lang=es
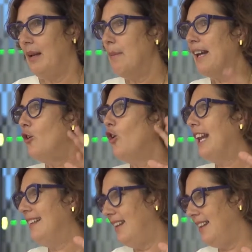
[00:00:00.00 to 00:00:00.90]
marco
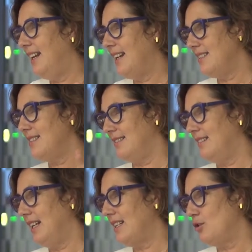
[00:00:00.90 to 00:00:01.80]
grande de
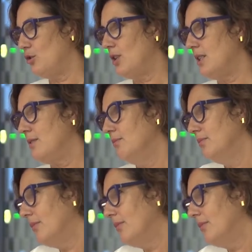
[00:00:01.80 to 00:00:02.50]
las cosas